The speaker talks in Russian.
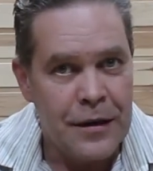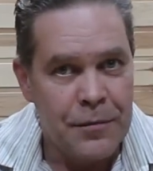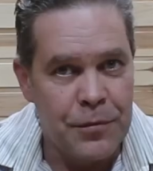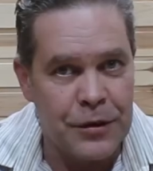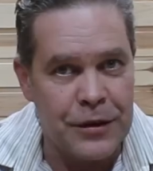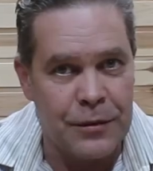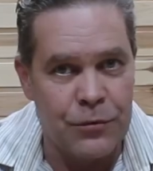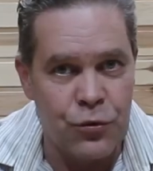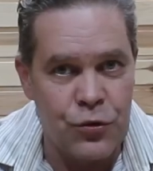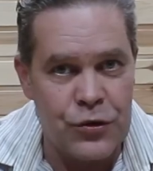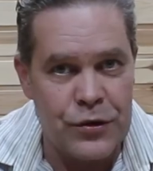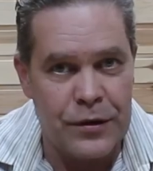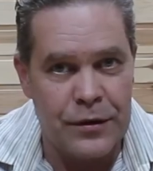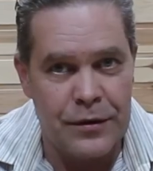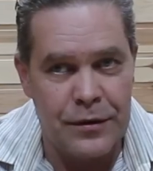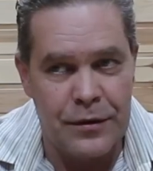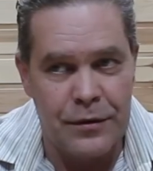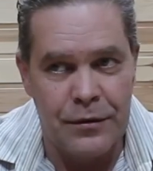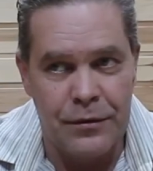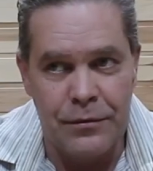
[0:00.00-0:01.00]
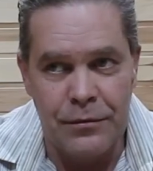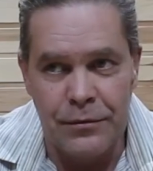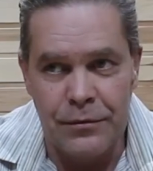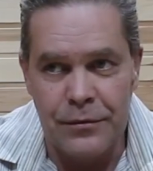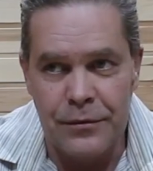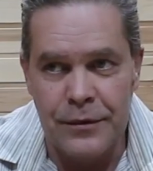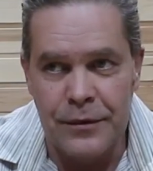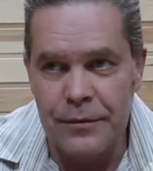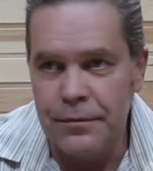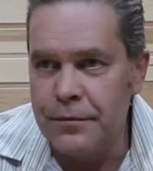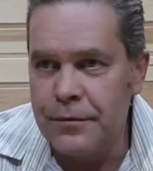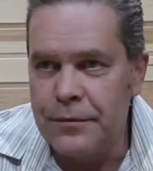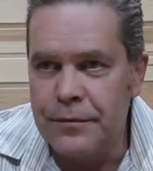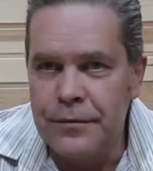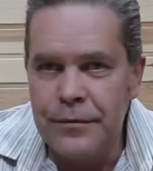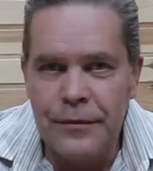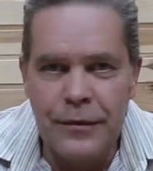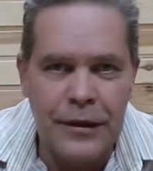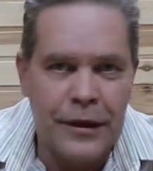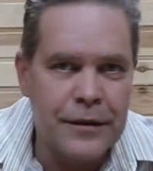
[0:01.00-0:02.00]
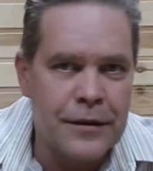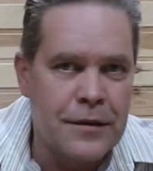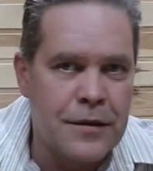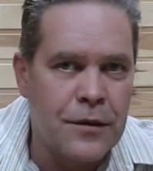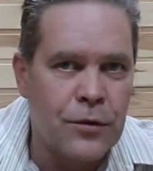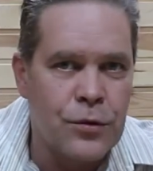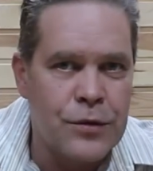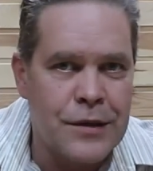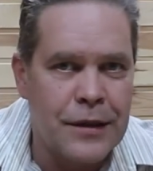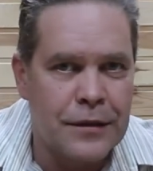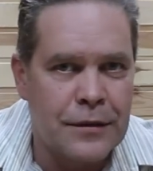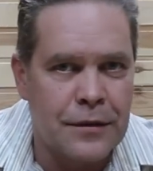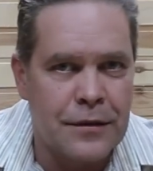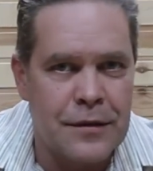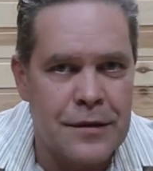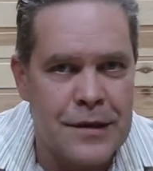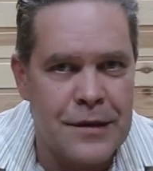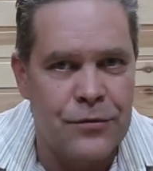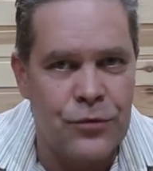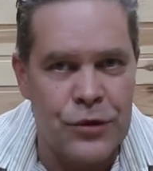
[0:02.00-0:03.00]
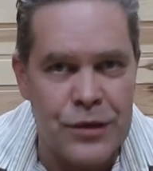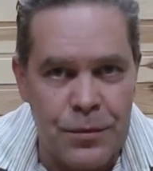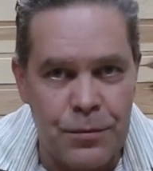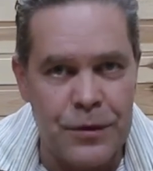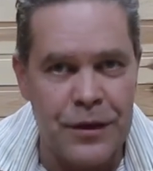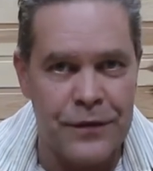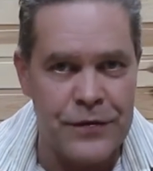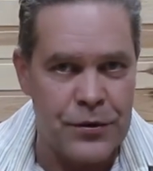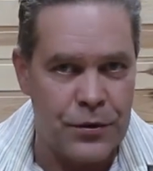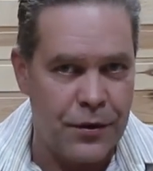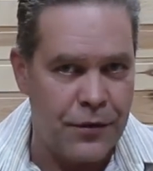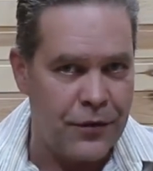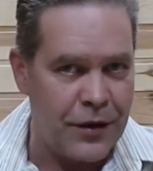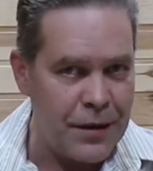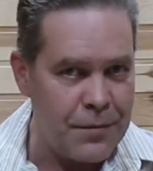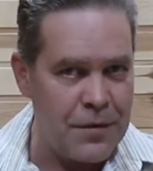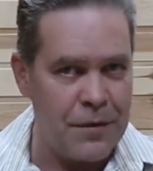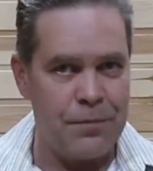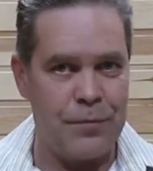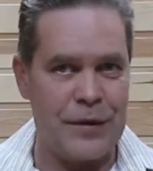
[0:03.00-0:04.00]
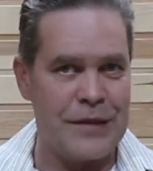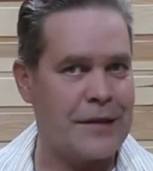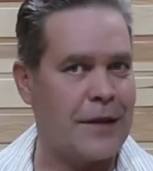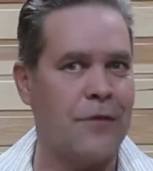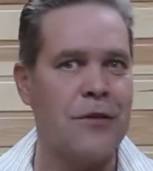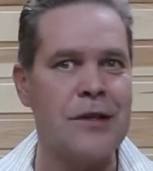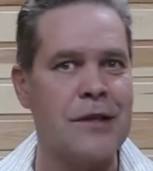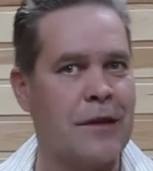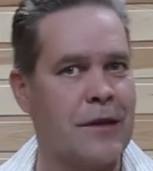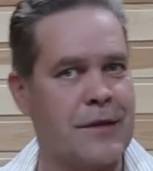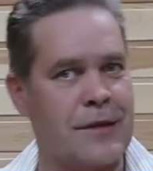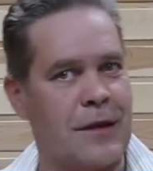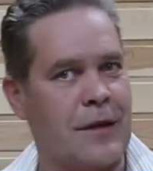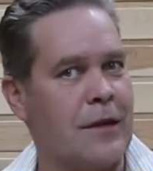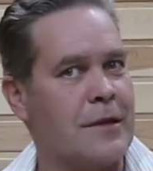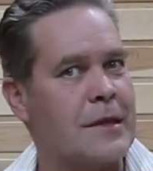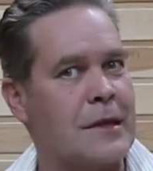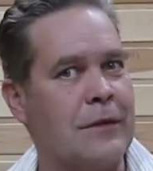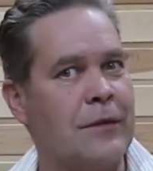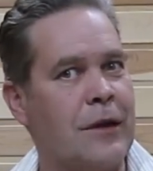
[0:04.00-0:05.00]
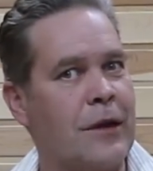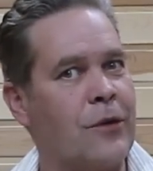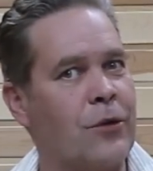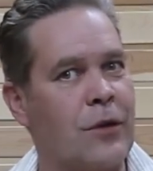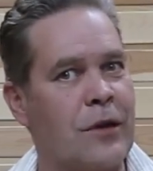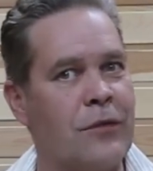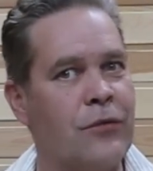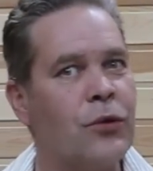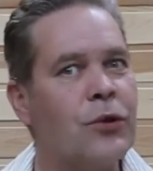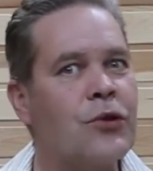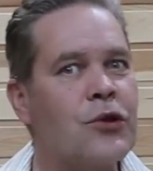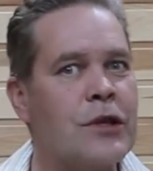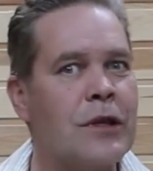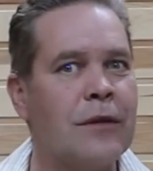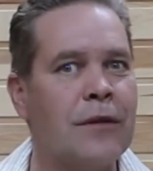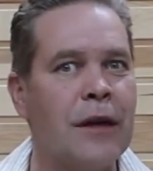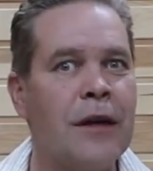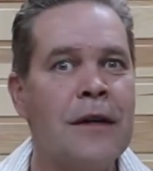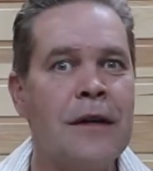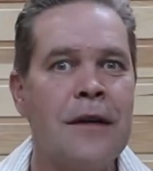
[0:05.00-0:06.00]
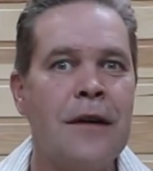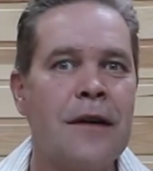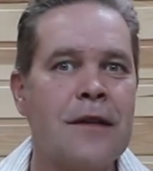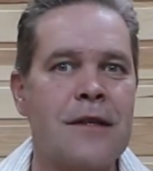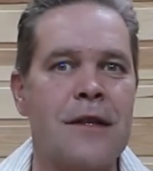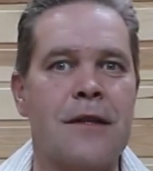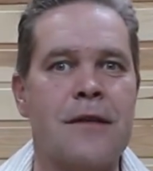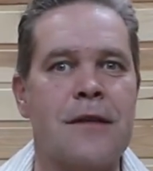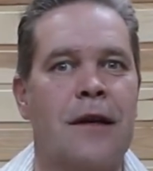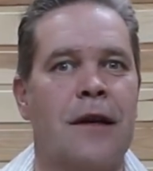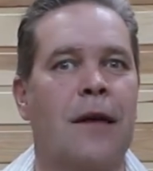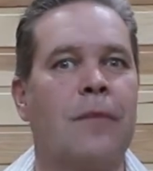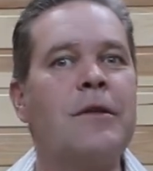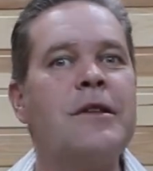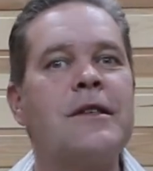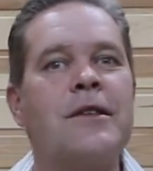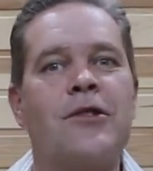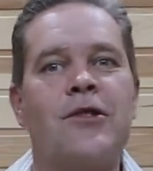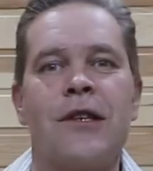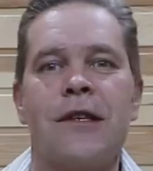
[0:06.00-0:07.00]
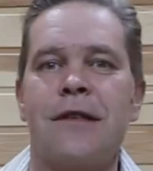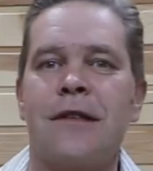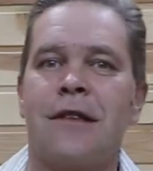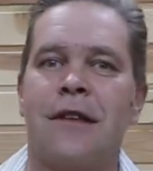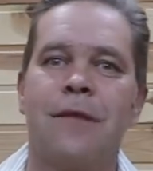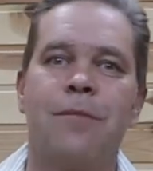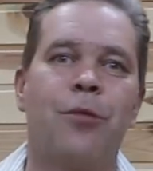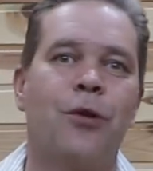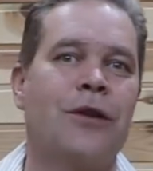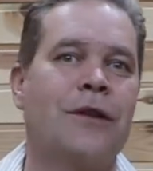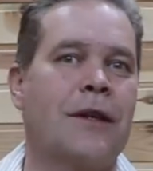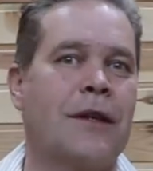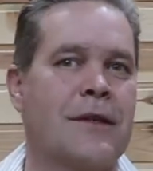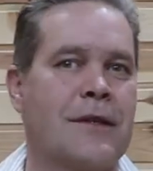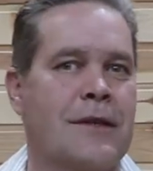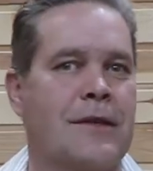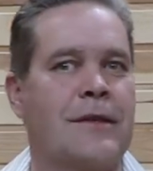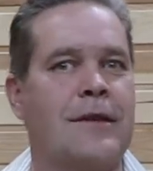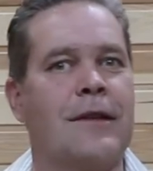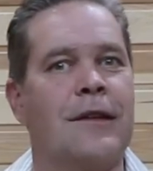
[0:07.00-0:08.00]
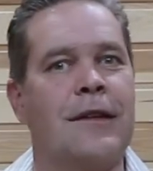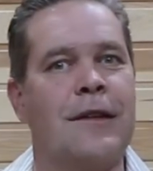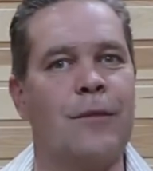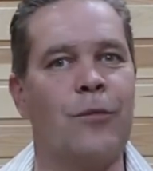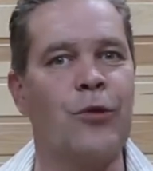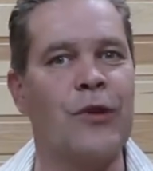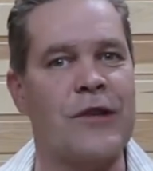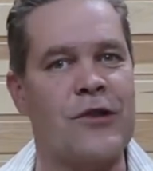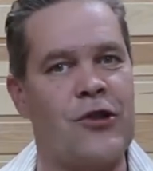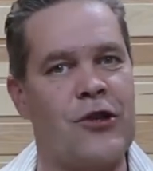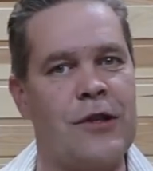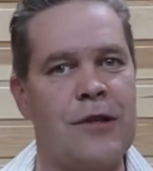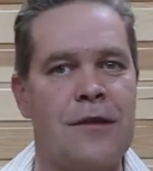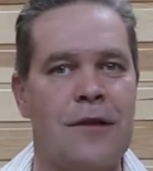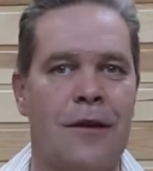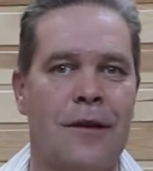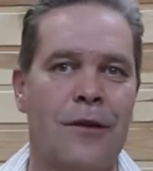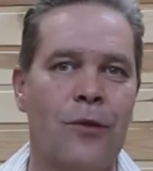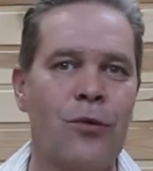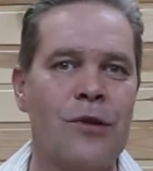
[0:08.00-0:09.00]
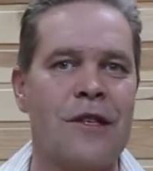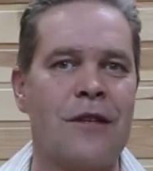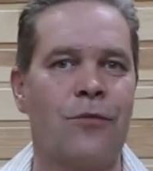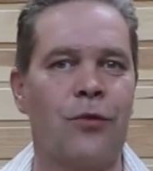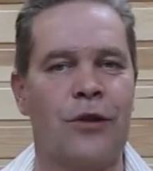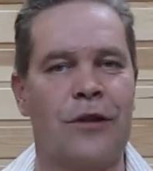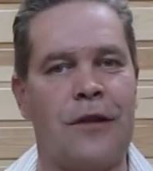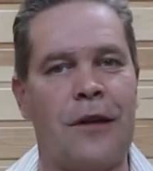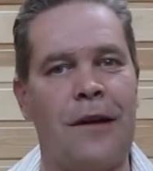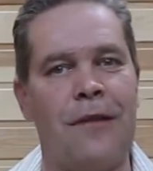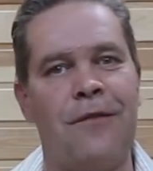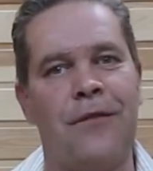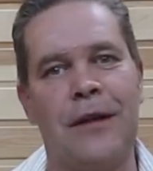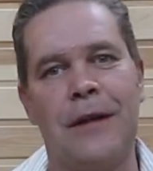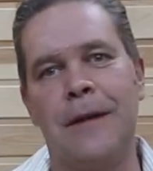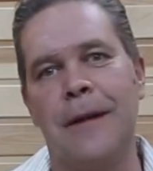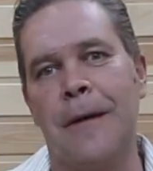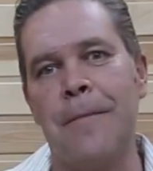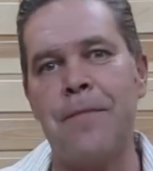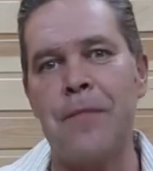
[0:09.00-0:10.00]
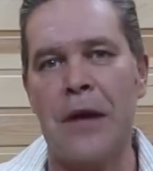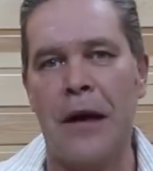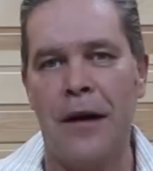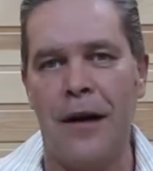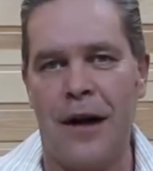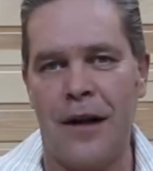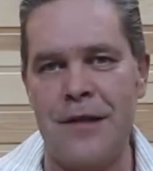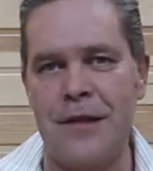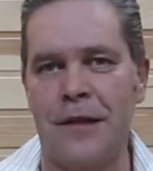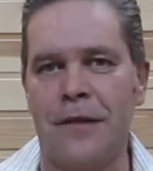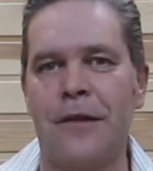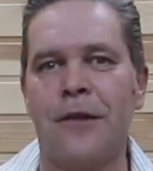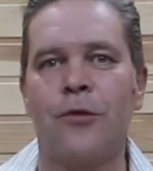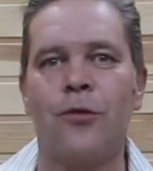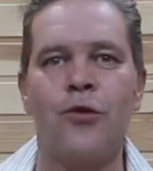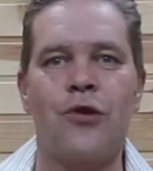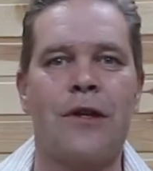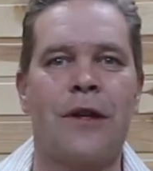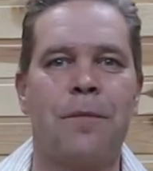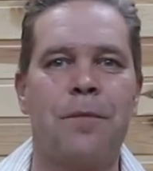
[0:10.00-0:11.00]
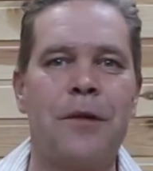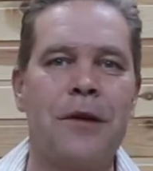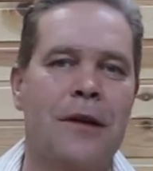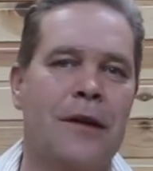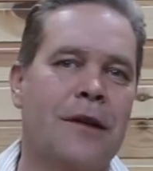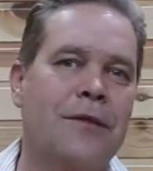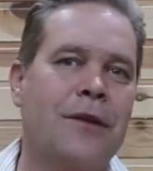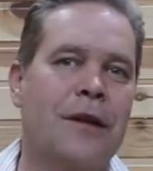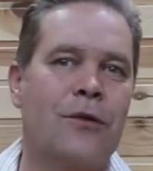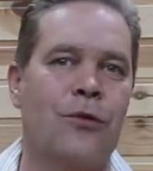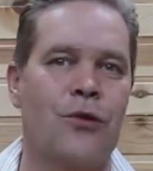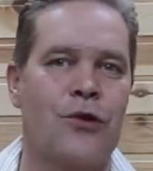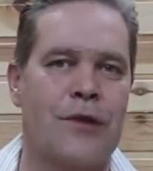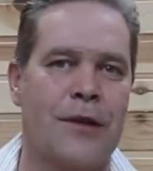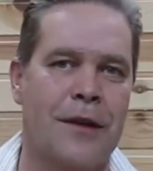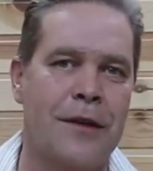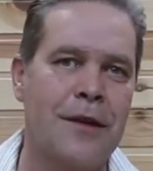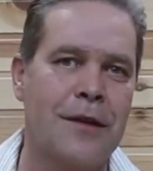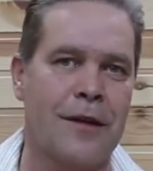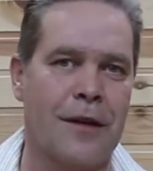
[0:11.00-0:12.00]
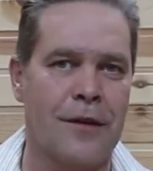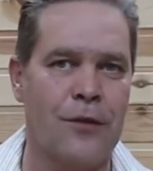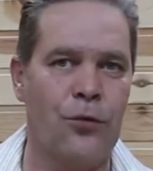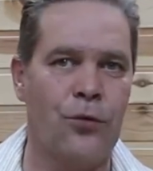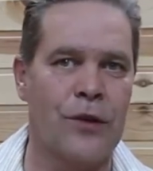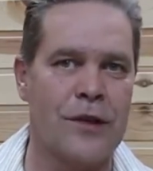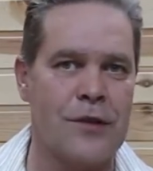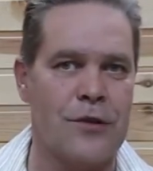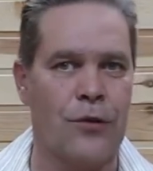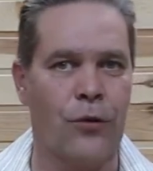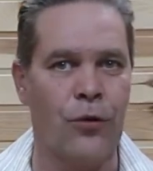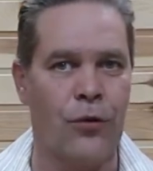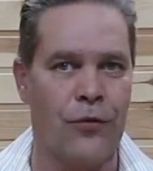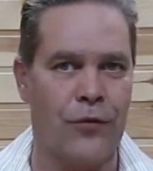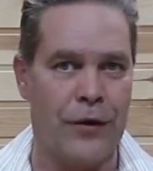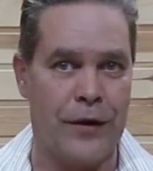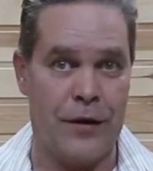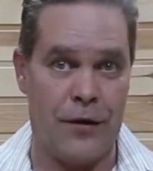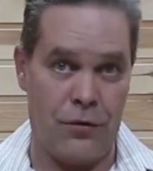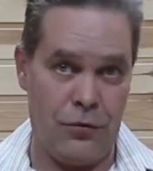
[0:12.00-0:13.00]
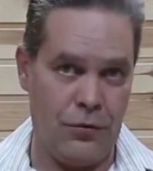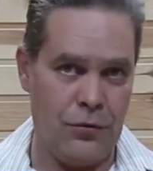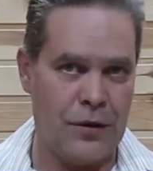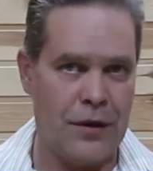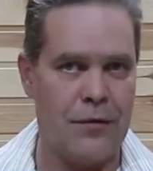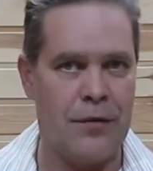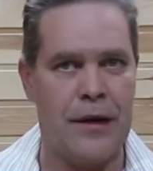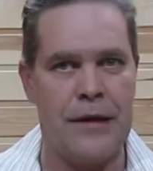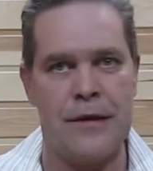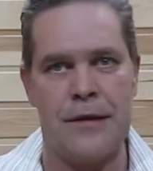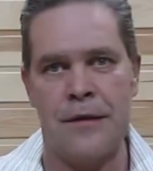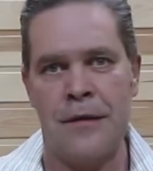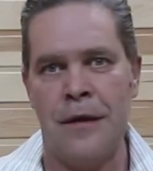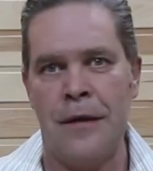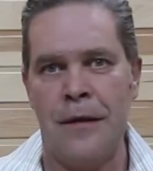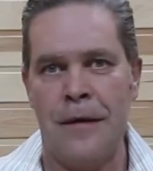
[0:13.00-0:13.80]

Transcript: Потому что, ладно, дегустатор на заводе. Мне в свое время представители саранского ликера водочного сказали, а мы тебе сейчас слепой тест сделаем. У нас чистые росы, вот три вида. Один ты точно пил, а два точно нет, они у нас новые. Я говорю, ну давайте.